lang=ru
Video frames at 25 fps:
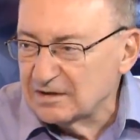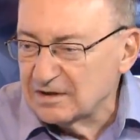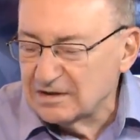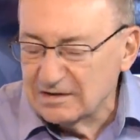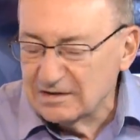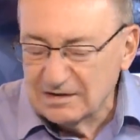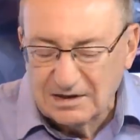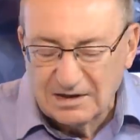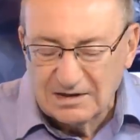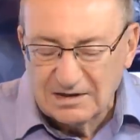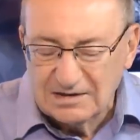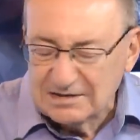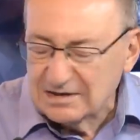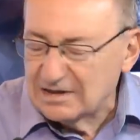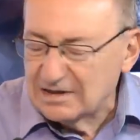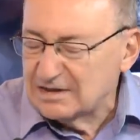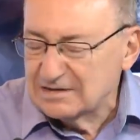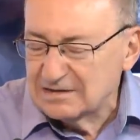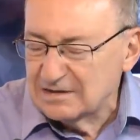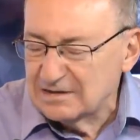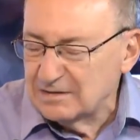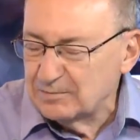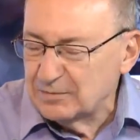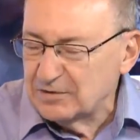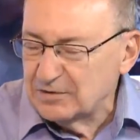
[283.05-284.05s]
Не
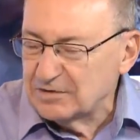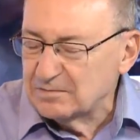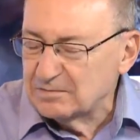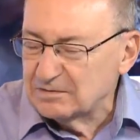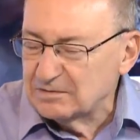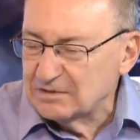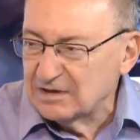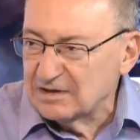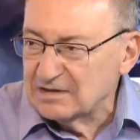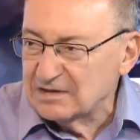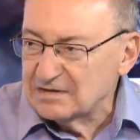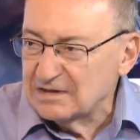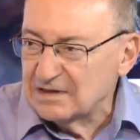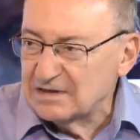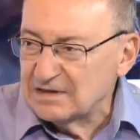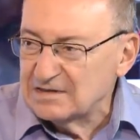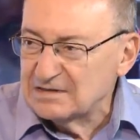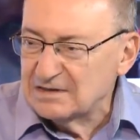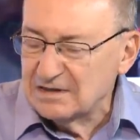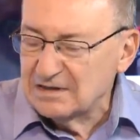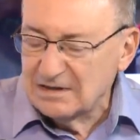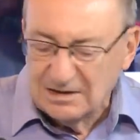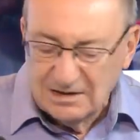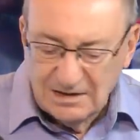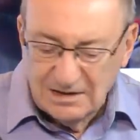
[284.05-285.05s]
касается импичмента, а
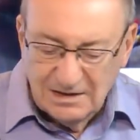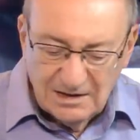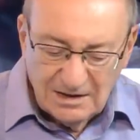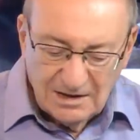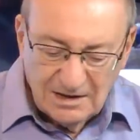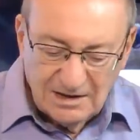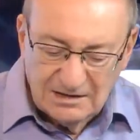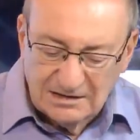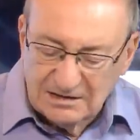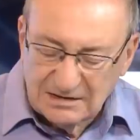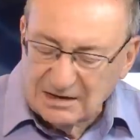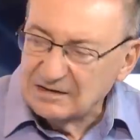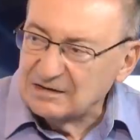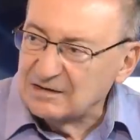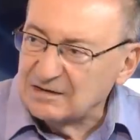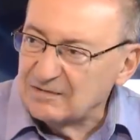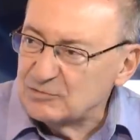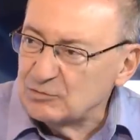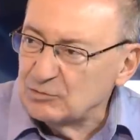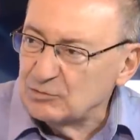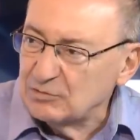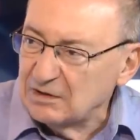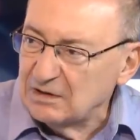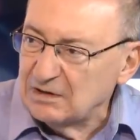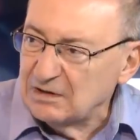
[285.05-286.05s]
касается контактов с
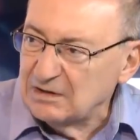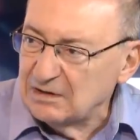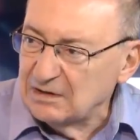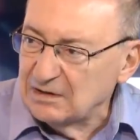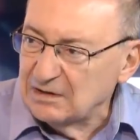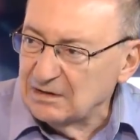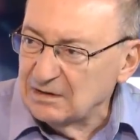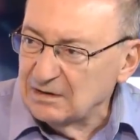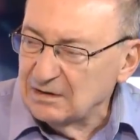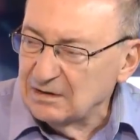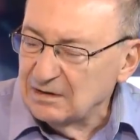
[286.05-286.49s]
Украиной.